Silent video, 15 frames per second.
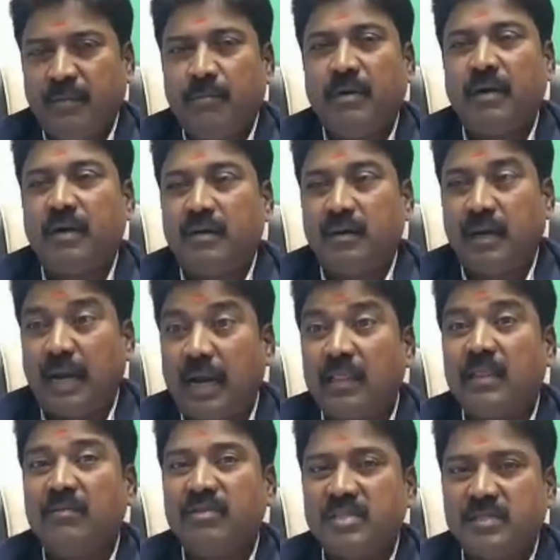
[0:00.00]
பட்
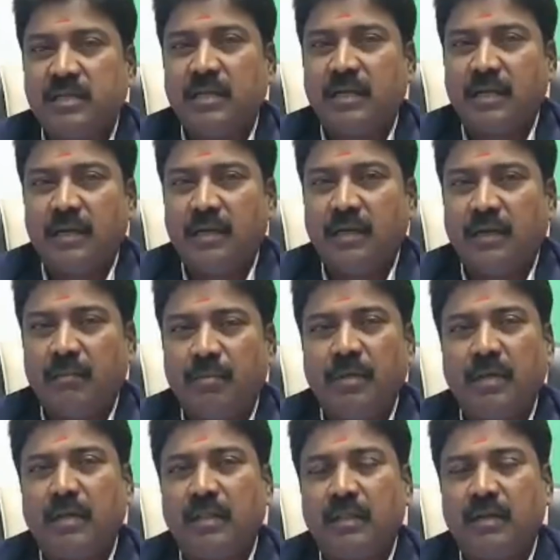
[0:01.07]
நடந்த விஷயங்கள்
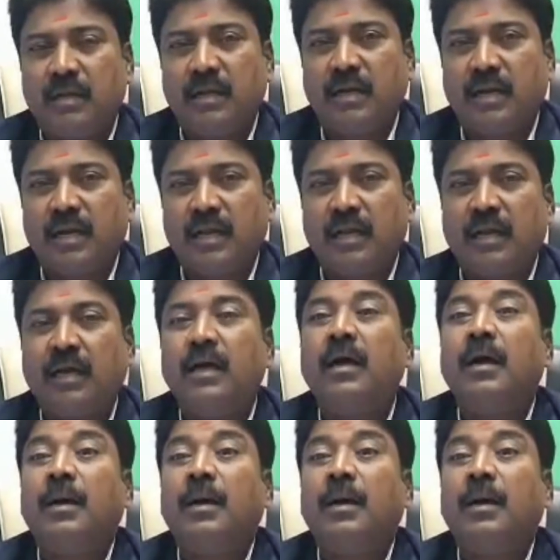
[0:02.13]
அப்படிங்கிறது என்னன்னு கேட்டிங்கன்னா